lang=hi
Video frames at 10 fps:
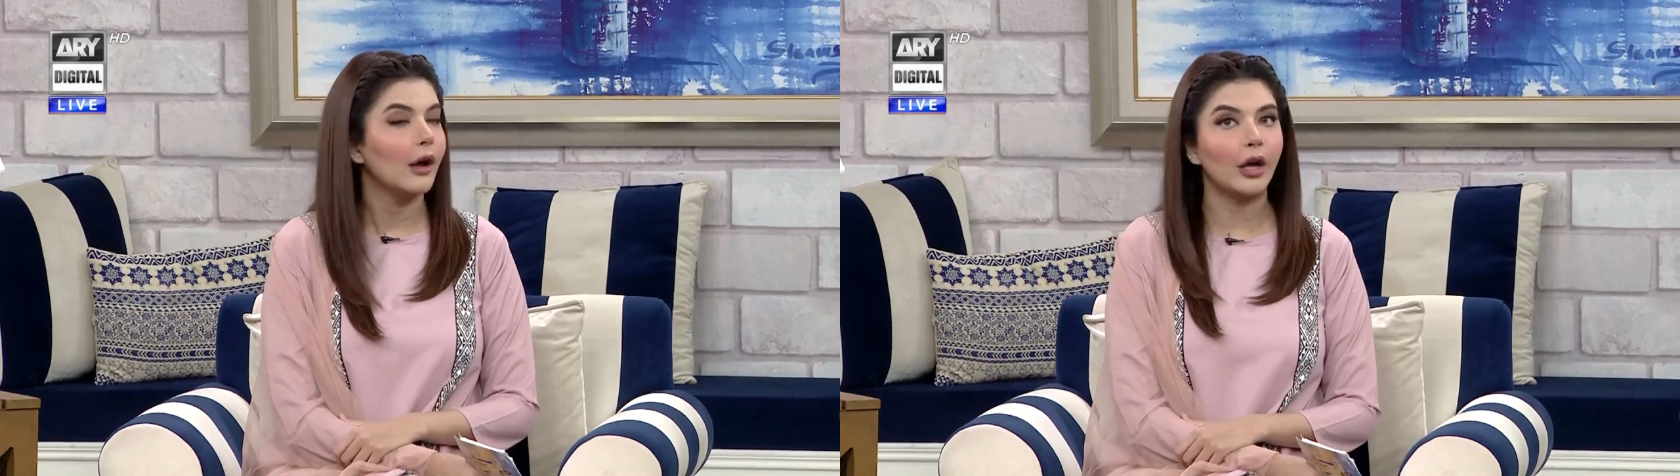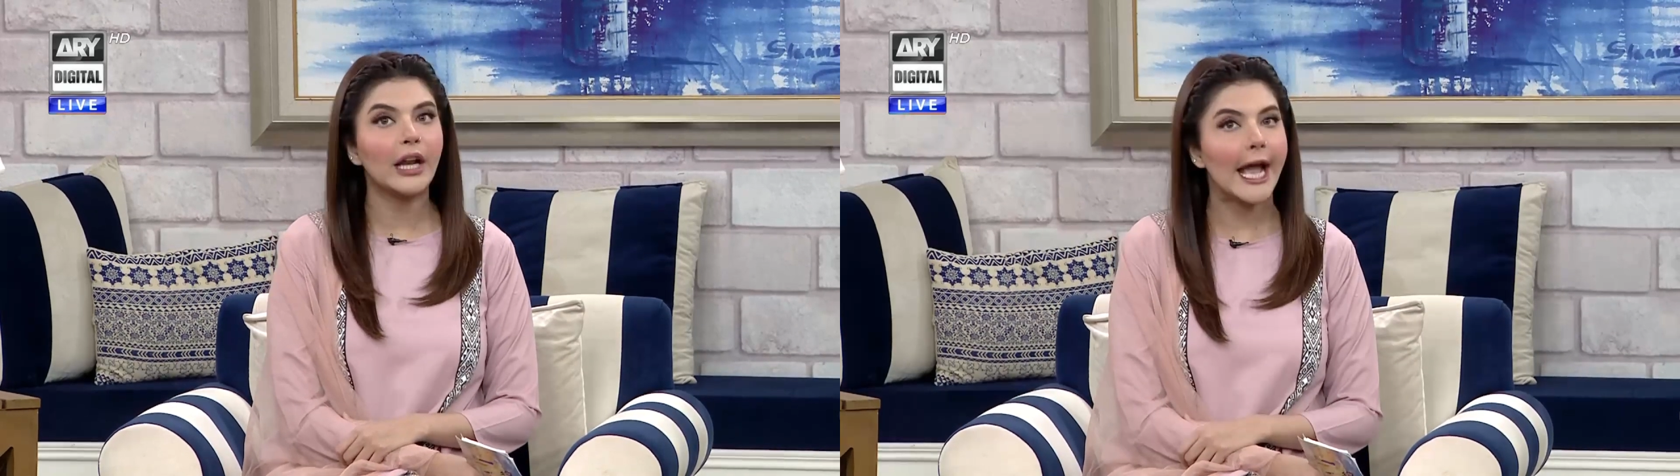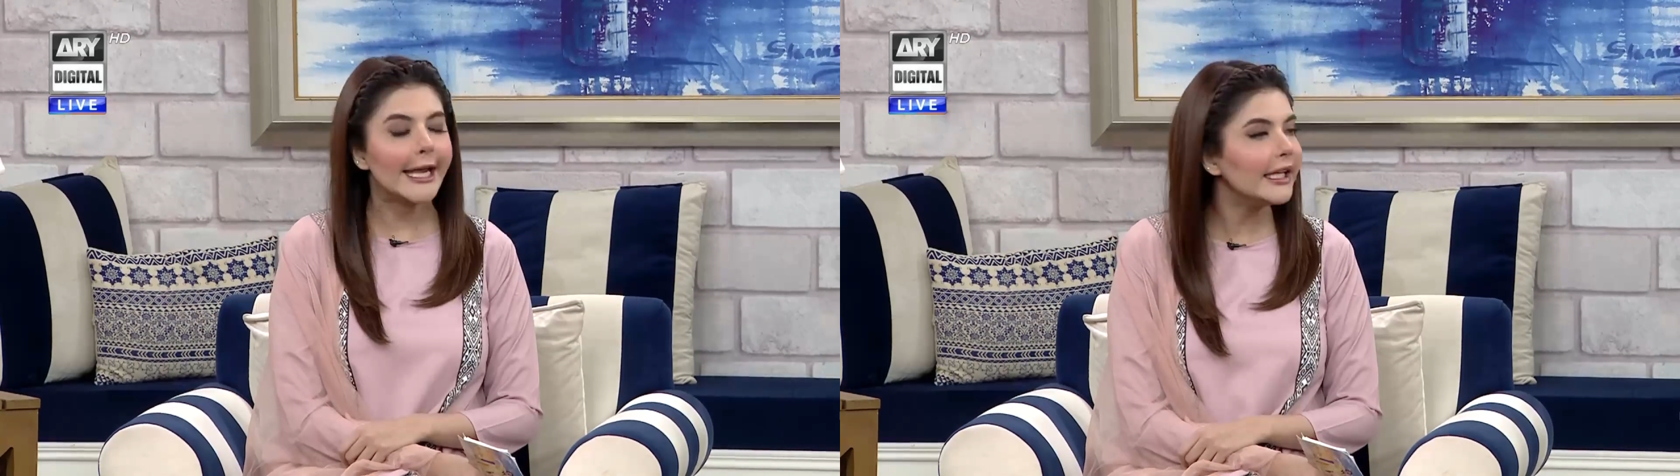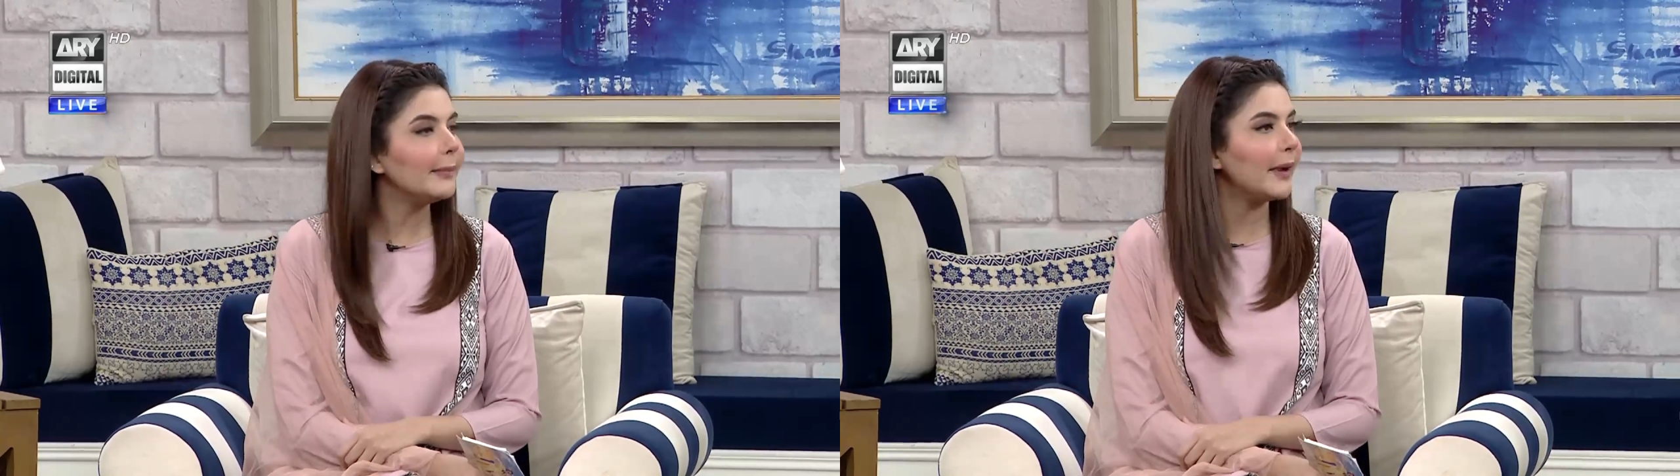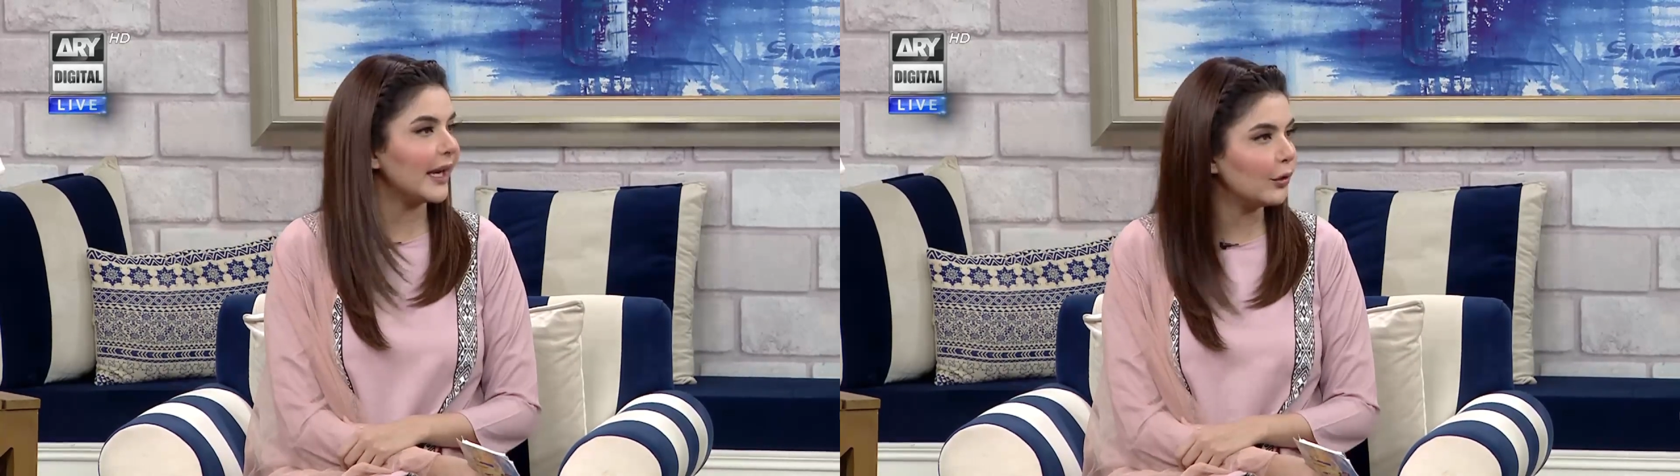और हाईली
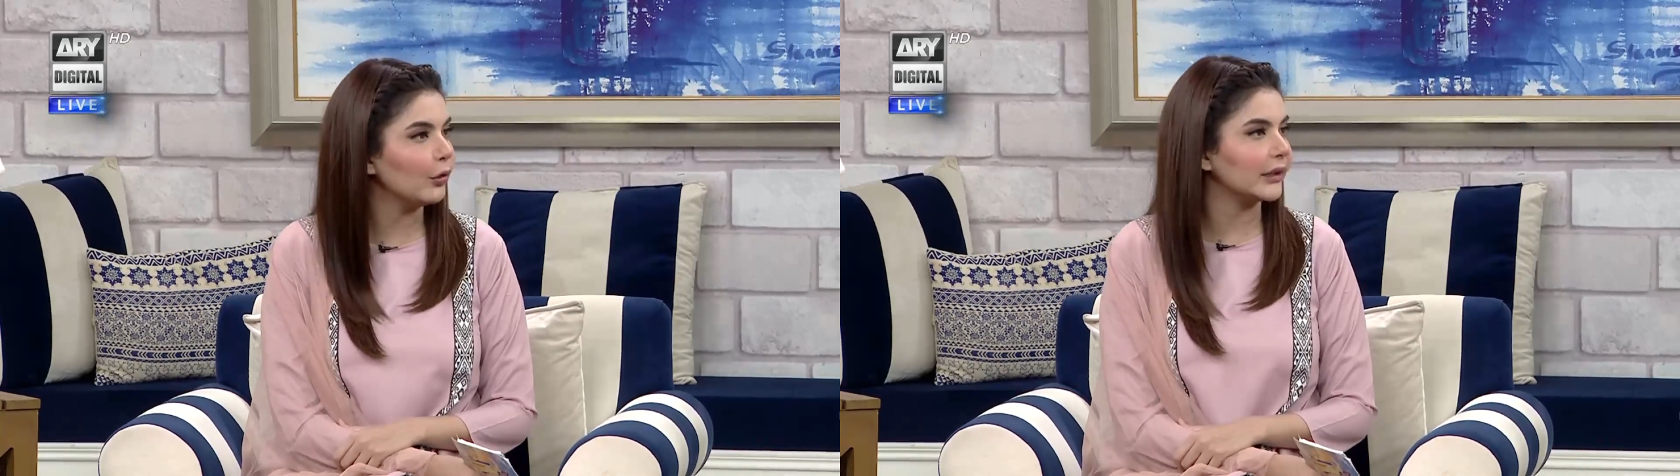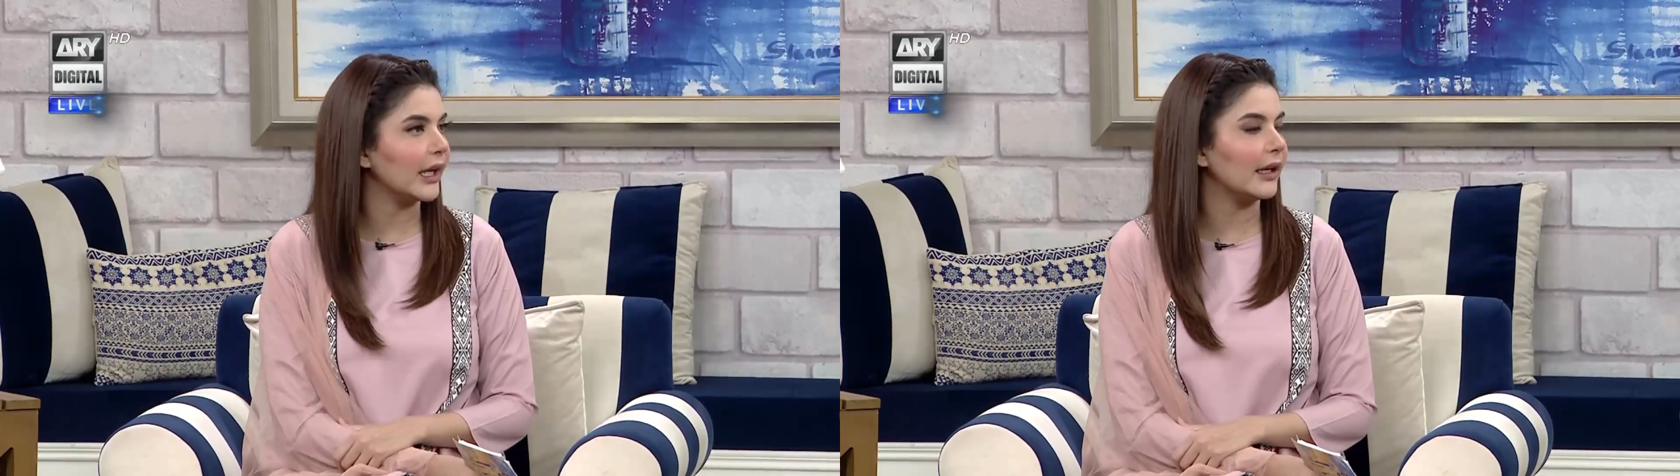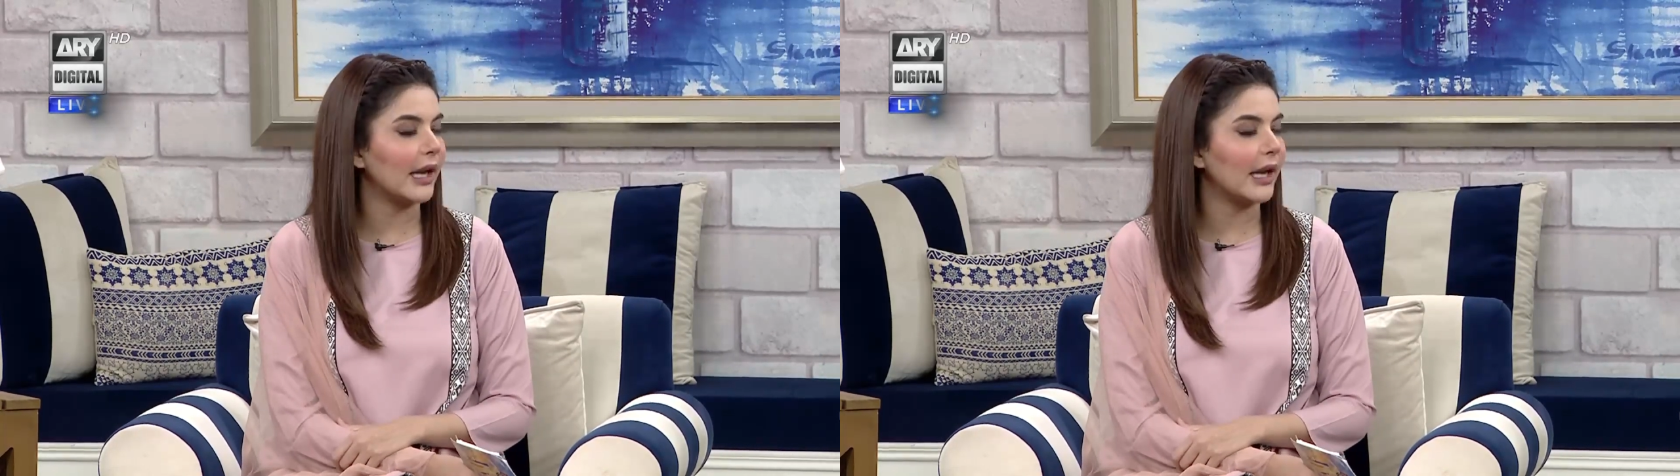पेड होते हैं